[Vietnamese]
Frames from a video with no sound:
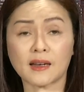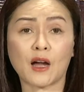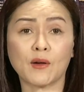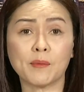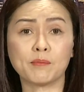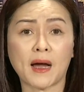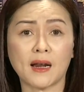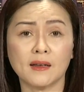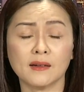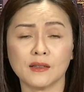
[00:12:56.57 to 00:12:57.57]
cao gấp
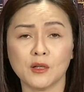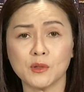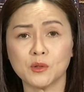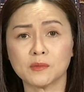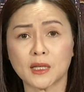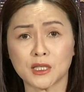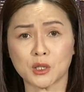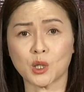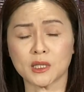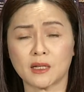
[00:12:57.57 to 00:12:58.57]
3 lần nếu mà chúng ta
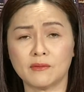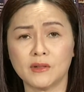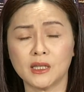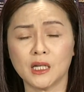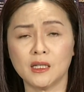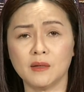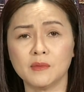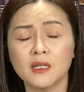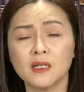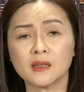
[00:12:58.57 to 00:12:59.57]
so sánh với thời
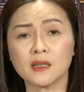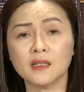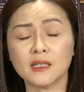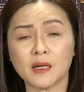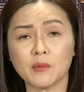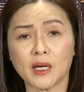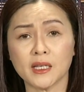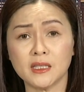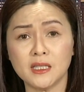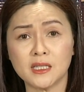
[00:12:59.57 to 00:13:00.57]
điểm từ năm
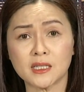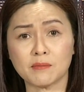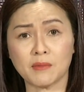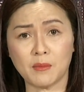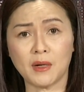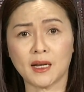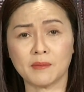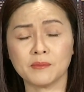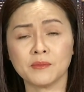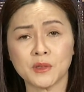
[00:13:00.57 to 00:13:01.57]

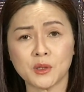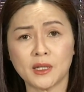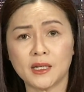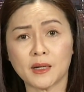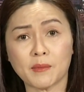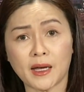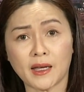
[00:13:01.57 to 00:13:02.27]
1975 cho đến năm